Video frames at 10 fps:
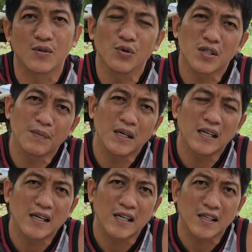Siguro sabihin
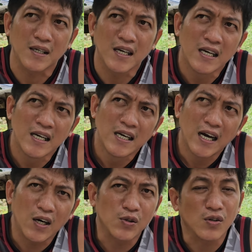na natin
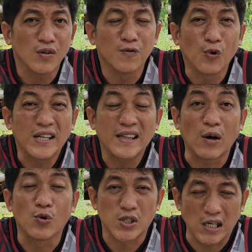out of 1,000
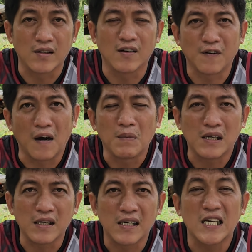na
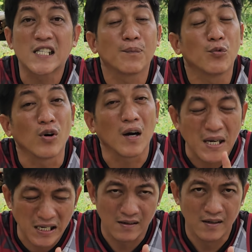family, isa po
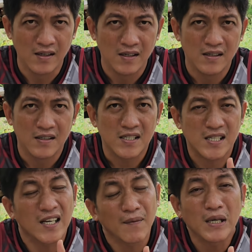kami
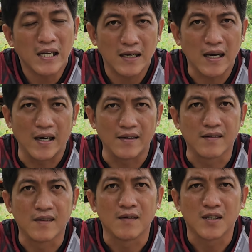sa
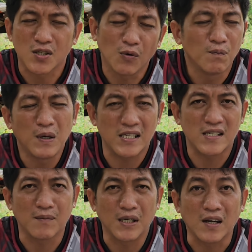nabiyayaan. So
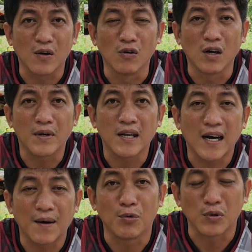blessed na magkaroon kami ng
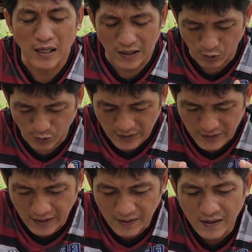apong na katulad
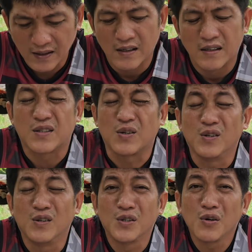niya.
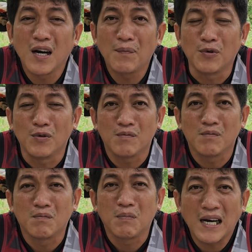So, yung nga po,
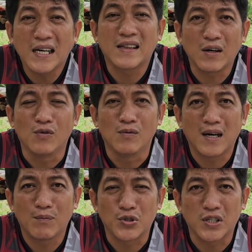bakit daw
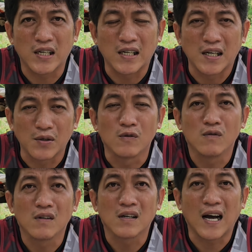umabot siya ng
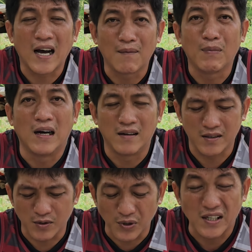ganong kahaba
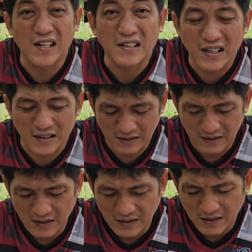yung edad niya?
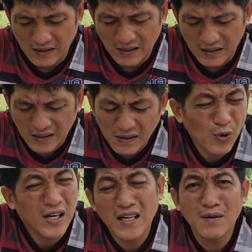Hindi
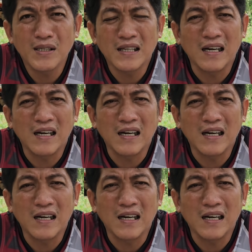wala naman